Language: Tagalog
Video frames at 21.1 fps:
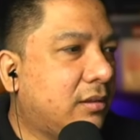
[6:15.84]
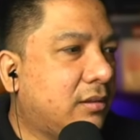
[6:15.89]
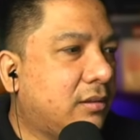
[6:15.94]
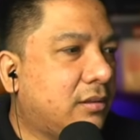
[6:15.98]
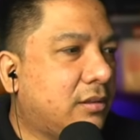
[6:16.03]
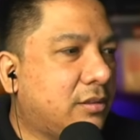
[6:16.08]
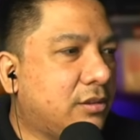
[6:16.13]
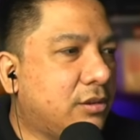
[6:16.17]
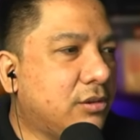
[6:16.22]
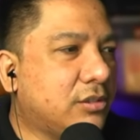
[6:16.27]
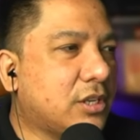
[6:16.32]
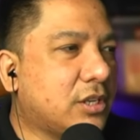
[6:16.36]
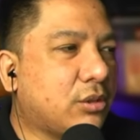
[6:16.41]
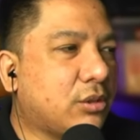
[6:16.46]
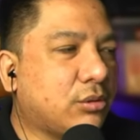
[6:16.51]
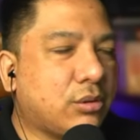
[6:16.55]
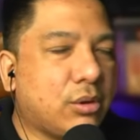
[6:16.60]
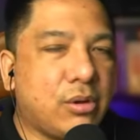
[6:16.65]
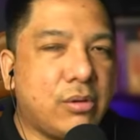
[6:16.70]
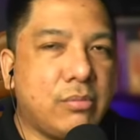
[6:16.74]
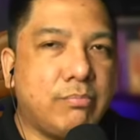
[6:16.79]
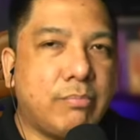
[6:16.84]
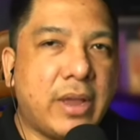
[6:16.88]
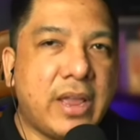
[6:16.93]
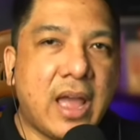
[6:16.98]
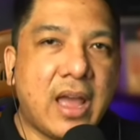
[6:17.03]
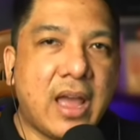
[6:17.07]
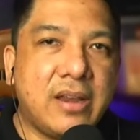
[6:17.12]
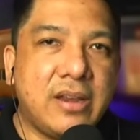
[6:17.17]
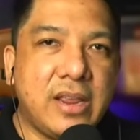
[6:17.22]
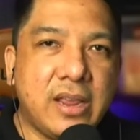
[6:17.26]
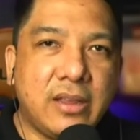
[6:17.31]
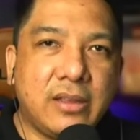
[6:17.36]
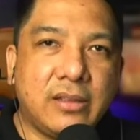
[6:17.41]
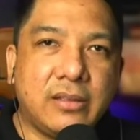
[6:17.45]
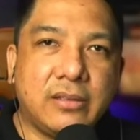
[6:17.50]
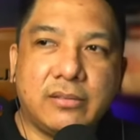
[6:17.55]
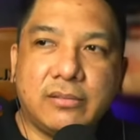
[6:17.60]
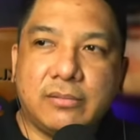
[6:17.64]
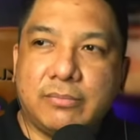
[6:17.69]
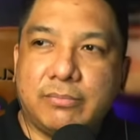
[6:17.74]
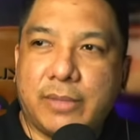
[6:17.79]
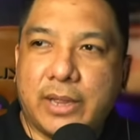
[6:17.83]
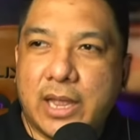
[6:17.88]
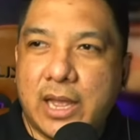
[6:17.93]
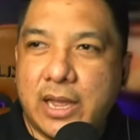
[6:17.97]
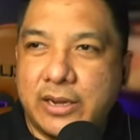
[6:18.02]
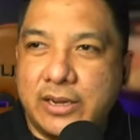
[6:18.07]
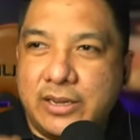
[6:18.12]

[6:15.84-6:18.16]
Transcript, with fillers: Yung sa totoong bayani, bayani.